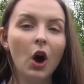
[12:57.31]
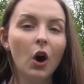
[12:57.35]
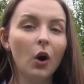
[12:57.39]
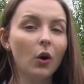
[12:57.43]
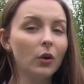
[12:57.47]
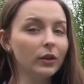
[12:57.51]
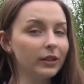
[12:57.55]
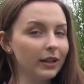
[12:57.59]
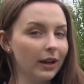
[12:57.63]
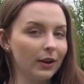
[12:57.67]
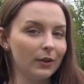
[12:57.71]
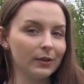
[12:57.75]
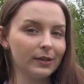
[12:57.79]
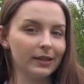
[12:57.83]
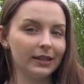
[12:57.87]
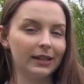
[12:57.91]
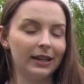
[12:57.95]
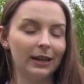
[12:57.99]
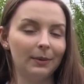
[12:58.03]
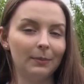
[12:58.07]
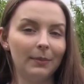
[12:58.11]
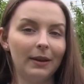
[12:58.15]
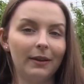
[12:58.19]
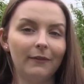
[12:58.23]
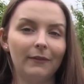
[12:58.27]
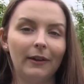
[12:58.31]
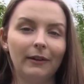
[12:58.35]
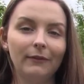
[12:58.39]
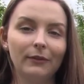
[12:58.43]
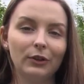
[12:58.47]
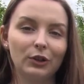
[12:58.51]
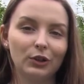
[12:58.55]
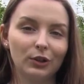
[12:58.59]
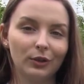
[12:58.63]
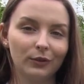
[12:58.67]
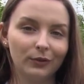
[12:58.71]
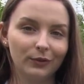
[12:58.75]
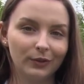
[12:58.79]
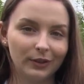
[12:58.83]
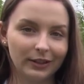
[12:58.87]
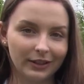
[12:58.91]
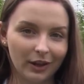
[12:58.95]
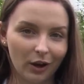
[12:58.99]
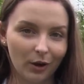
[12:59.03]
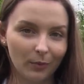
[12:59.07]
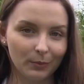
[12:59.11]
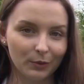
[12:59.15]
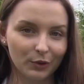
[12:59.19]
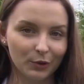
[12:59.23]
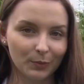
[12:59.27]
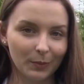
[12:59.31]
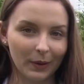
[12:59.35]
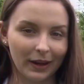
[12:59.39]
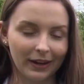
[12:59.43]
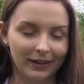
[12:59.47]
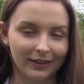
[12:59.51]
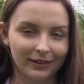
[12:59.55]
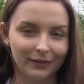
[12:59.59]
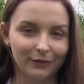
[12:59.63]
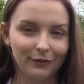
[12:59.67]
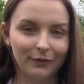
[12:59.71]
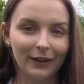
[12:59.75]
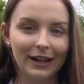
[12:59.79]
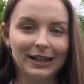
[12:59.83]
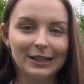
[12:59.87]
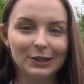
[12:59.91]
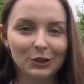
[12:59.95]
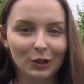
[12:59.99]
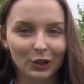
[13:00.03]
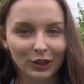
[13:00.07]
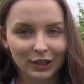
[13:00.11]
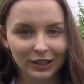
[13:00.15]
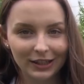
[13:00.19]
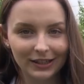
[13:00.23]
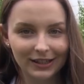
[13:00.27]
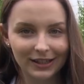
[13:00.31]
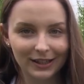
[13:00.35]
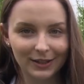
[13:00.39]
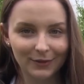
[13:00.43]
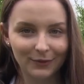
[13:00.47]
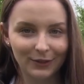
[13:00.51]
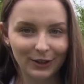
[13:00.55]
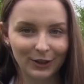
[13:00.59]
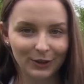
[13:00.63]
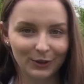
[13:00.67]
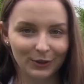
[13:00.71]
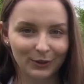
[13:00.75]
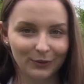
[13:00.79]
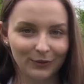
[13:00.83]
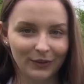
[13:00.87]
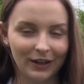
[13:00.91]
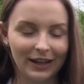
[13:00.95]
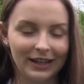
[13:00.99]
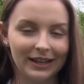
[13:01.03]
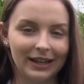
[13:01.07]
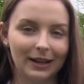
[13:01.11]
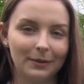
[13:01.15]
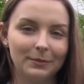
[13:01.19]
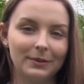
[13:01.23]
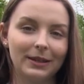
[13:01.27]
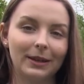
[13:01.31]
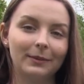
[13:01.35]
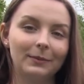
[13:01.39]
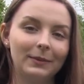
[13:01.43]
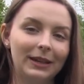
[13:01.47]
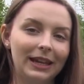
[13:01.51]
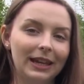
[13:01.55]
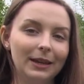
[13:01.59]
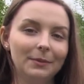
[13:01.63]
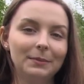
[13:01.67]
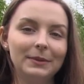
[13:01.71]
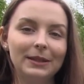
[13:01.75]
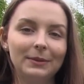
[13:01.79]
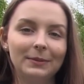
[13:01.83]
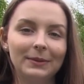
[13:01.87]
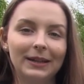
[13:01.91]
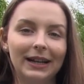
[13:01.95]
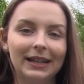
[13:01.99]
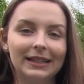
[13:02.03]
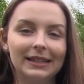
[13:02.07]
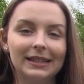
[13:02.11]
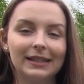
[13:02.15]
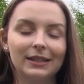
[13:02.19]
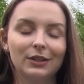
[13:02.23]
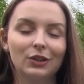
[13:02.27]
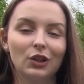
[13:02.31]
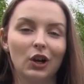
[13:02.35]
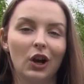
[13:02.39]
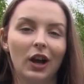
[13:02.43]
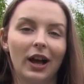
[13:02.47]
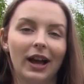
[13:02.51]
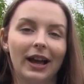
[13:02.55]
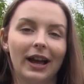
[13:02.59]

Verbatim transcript: Und außerdem, wenn wir schon von Daumen sprechen, falls euch dieses Video gefallen hat, dann gebt dem Ganzen doch